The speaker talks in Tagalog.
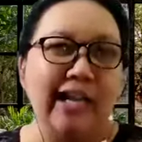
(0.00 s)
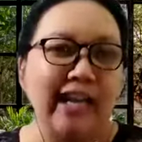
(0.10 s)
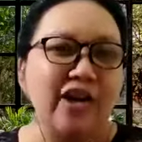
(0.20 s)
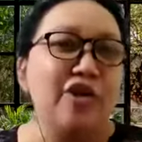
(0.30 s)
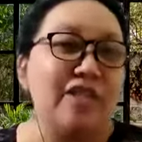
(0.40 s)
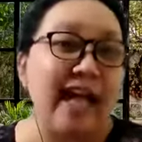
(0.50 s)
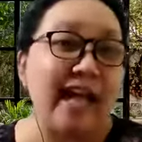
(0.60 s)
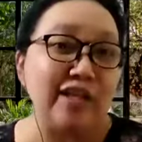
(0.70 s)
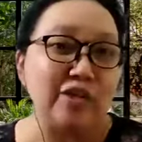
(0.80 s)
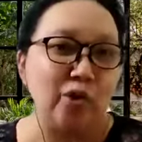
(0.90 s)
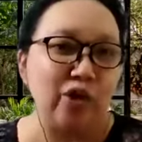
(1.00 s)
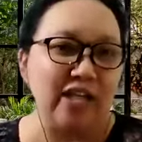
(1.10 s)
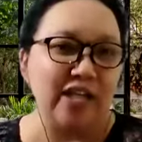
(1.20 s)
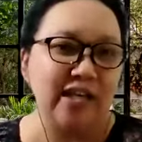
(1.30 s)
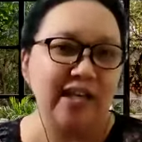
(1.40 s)
can understand the
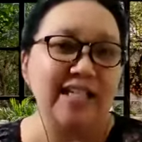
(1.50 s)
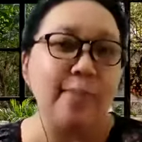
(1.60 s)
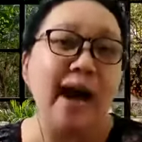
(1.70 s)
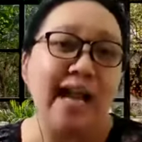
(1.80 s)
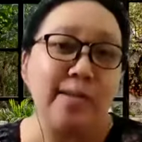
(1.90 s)
story. Kasi baka